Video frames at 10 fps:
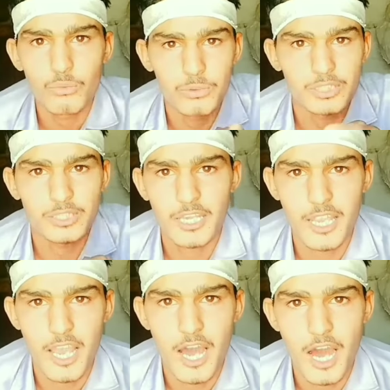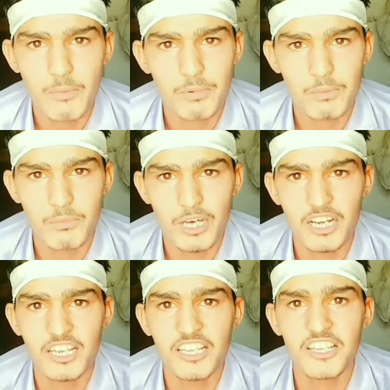तो बताइए आप
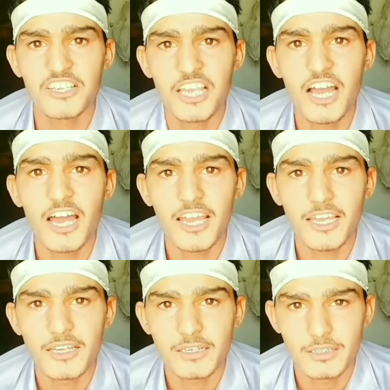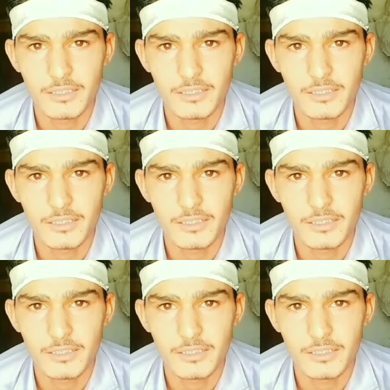हमारे लिए क्या है